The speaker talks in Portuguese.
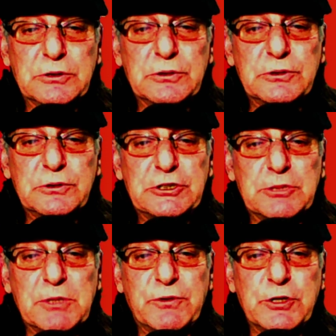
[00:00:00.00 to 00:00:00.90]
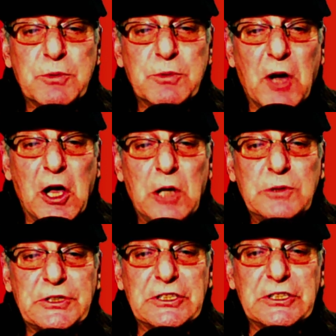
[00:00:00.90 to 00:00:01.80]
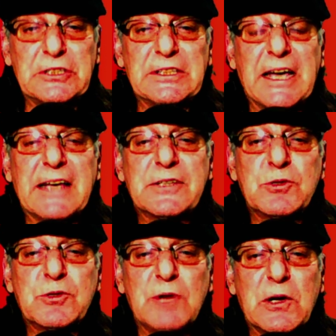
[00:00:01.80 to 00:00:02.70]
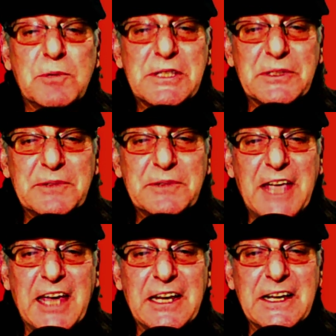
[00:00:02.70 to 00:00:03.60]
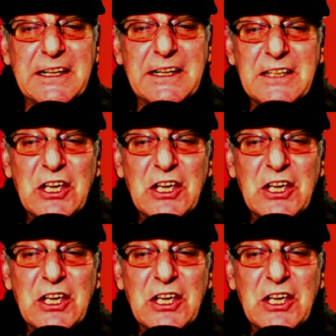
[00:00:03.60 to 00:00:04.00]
o time de futebol e a sua comissão técnica,